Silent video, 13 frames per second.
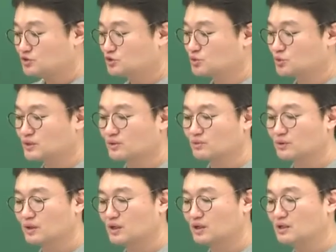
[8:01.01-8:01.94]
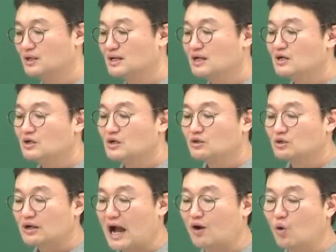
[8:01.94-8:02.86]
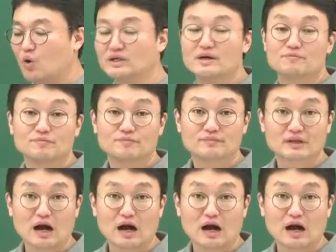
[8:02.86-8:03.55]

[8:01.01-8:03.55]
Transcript: 중종때고요. 강옥립.